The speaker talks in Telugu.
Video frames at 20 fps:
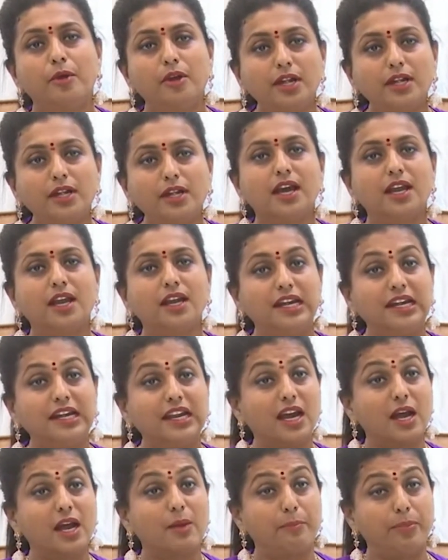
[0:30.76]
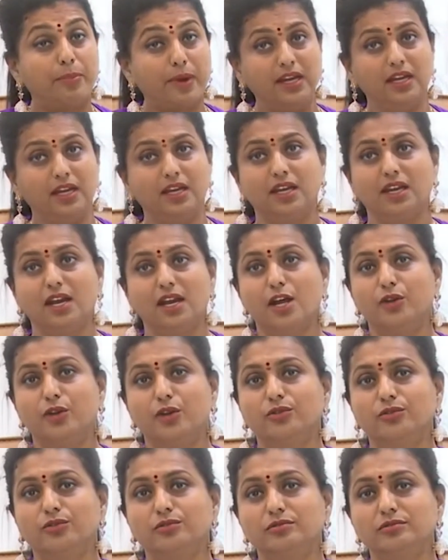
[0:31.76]
పొలిటికల్ లీడర్గా
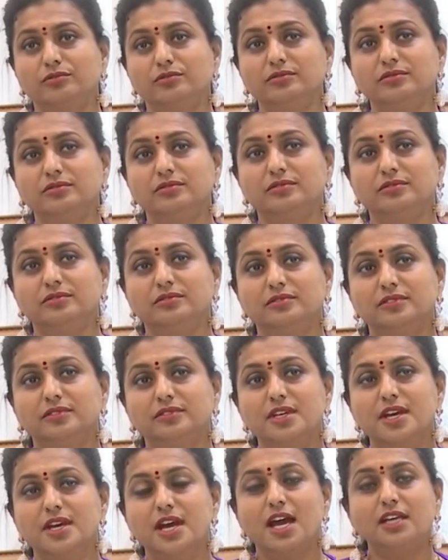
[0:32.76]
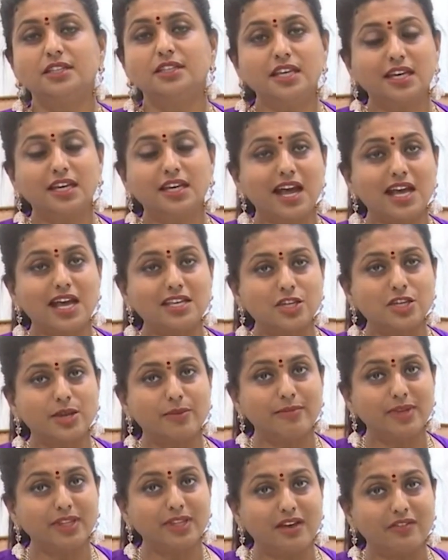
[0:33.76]
పనికిరాడు అతనికి
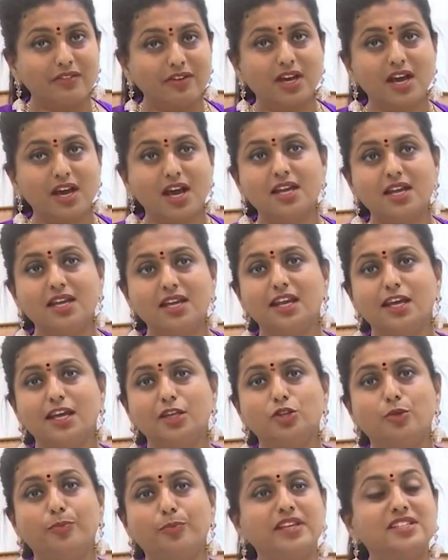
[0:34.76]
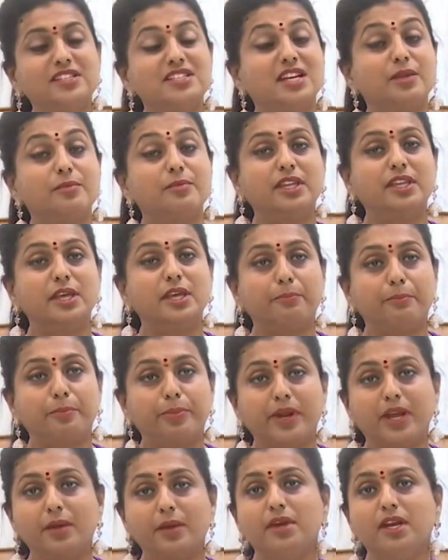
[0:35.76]
రాష్ట్రం మీద అవగాహన లేదు ప్రజల మీద
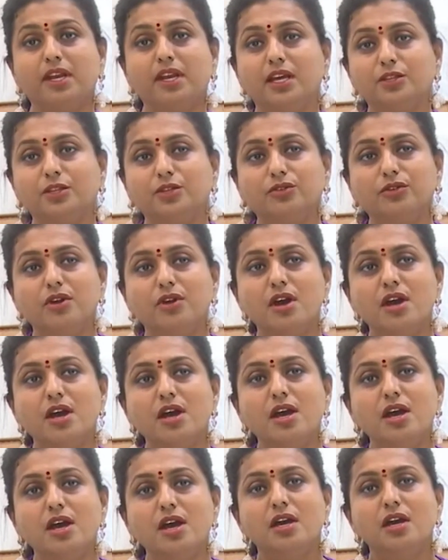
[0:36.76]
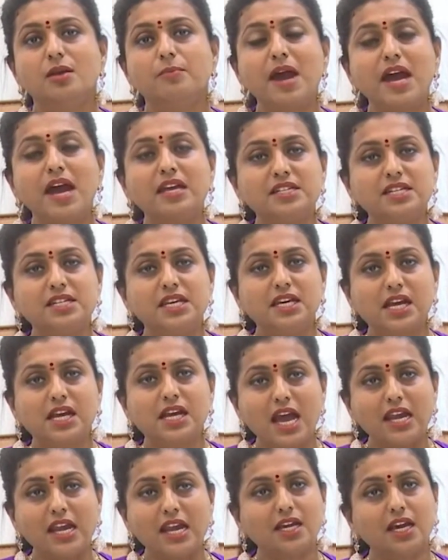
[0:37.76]
ప్రేమ లేదు పార్టీ
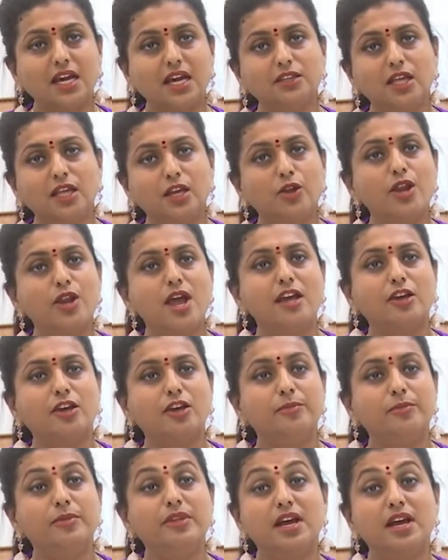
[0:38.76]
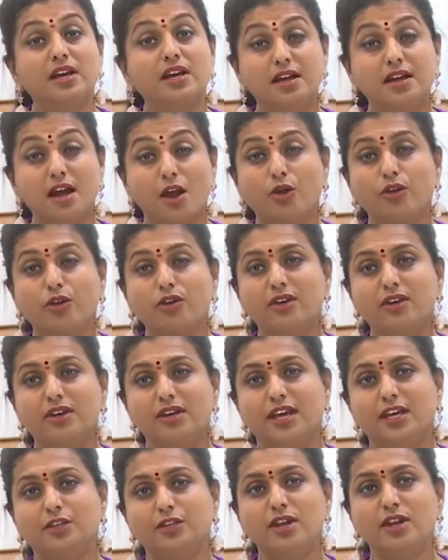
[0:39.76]
కార్యకర్తలు నాయకుల మీద గౌరవం
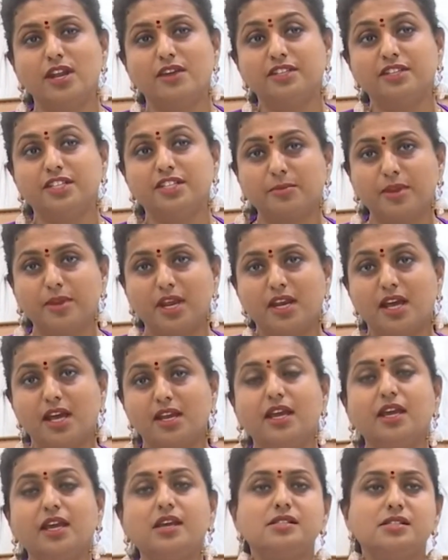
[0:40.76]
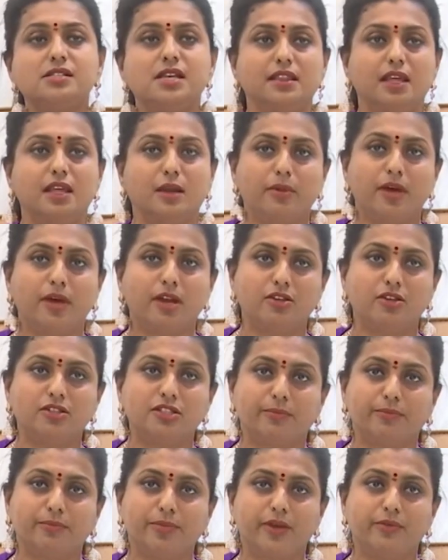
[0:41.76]
లేదు అన్న విషయం నేను అనేక సందర్భాల్లో
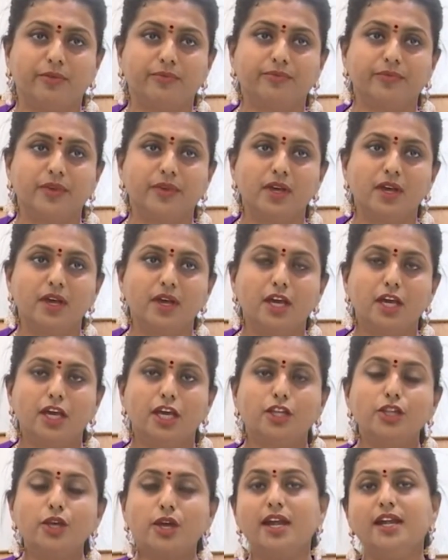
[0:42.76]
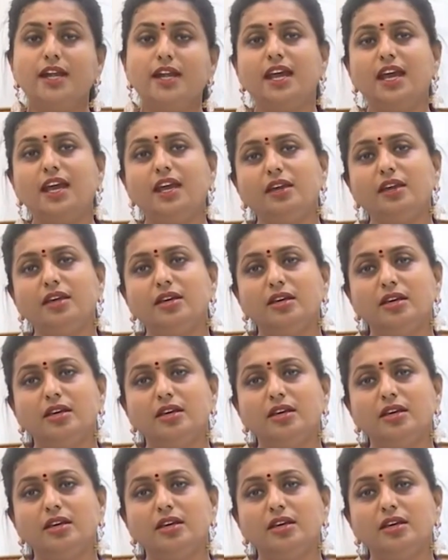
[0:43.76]
చెప్పాను ఎందుకంటే